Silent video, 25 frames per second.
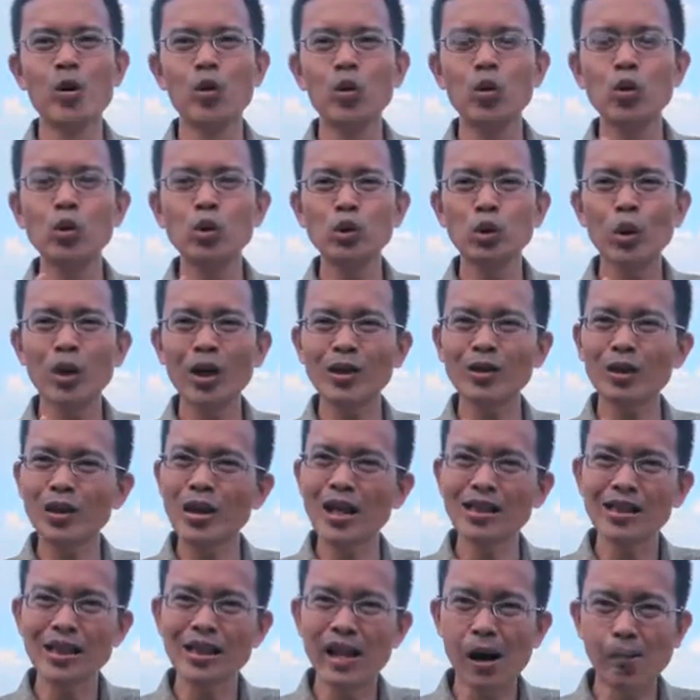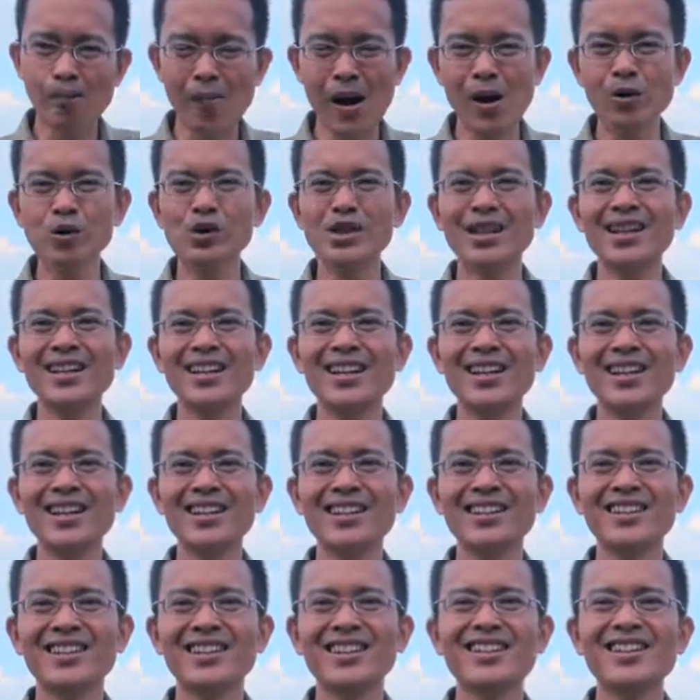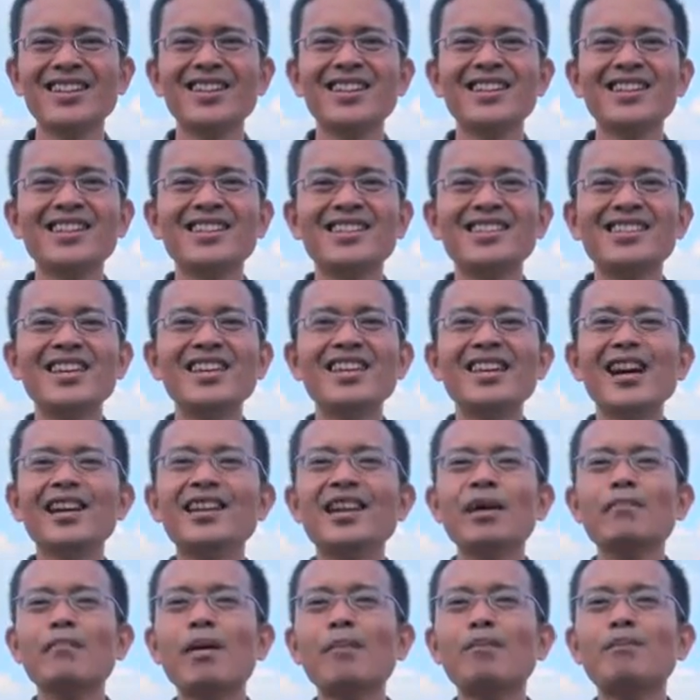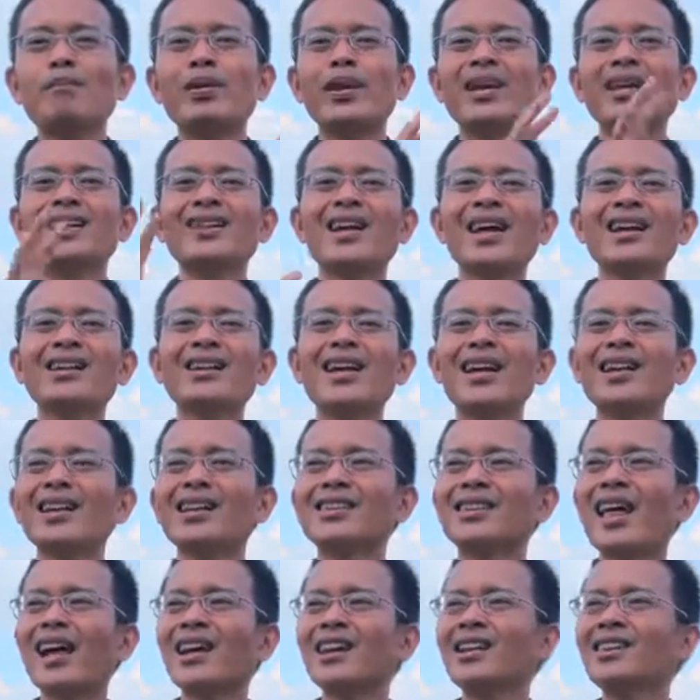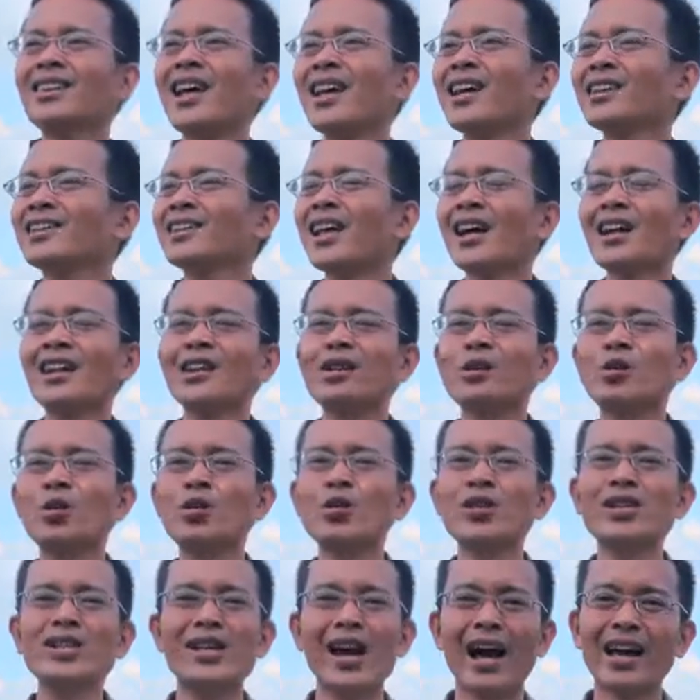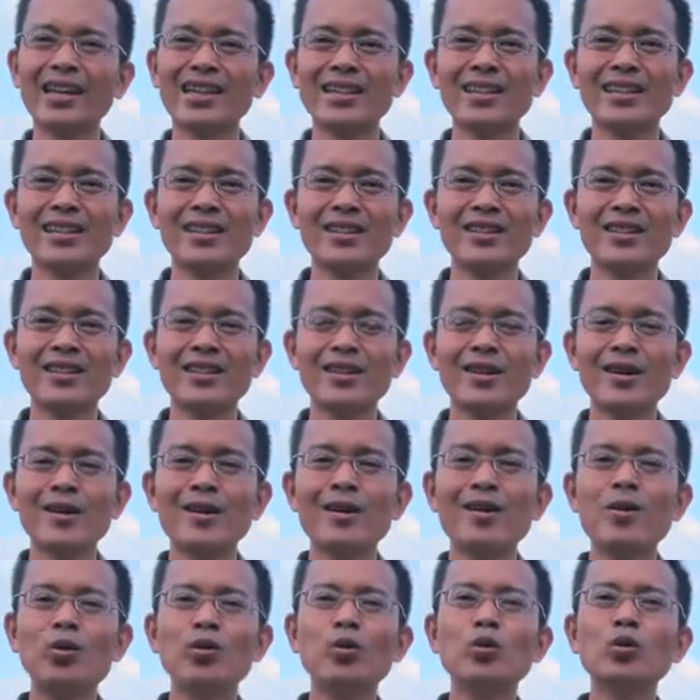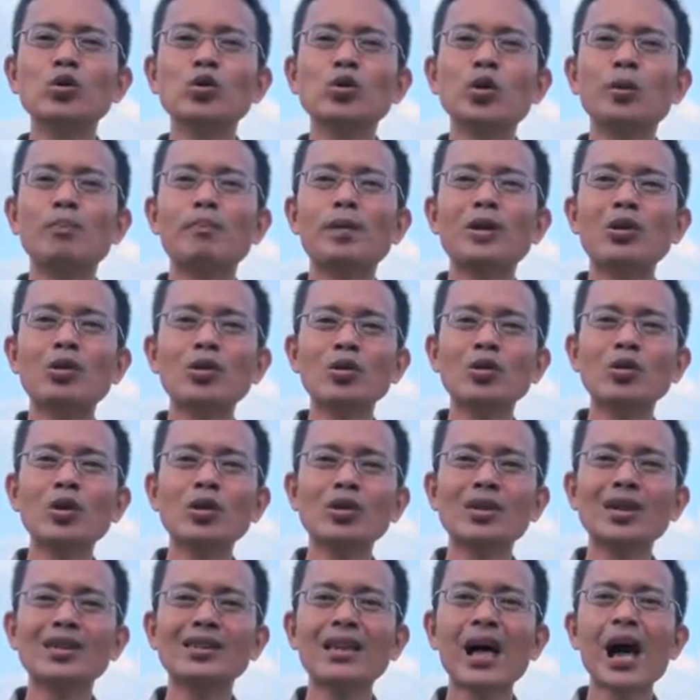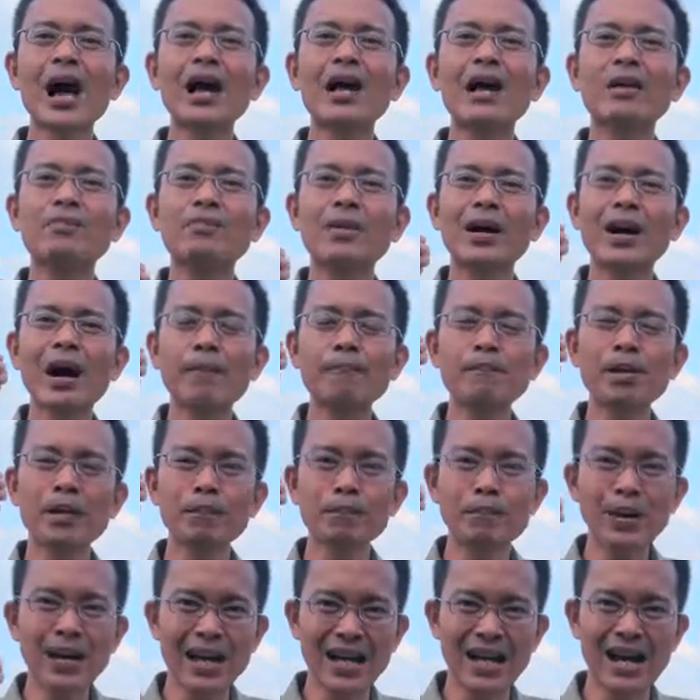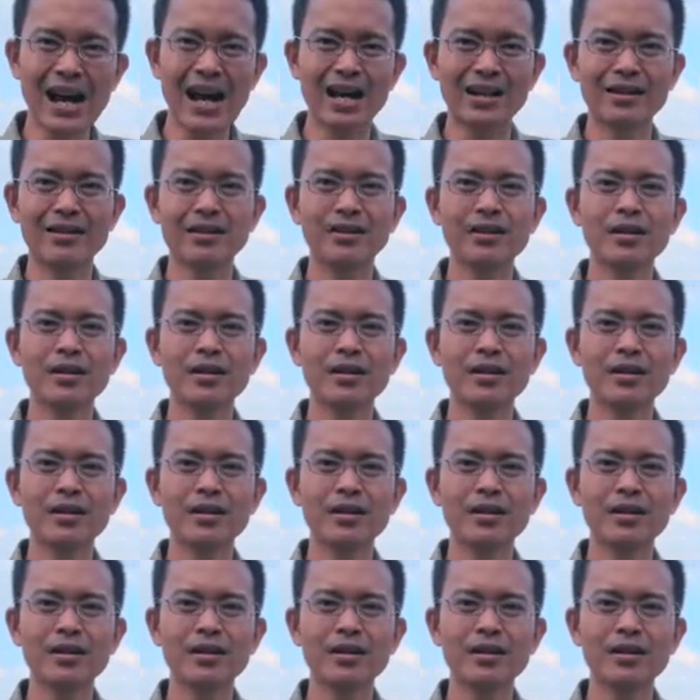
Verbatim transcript: Untuk itu dia tidak mau sendiri sehingga dia memberikan daya tarik-daya tarik dunia ini untuk menuntun kita agar mengambil pilihan,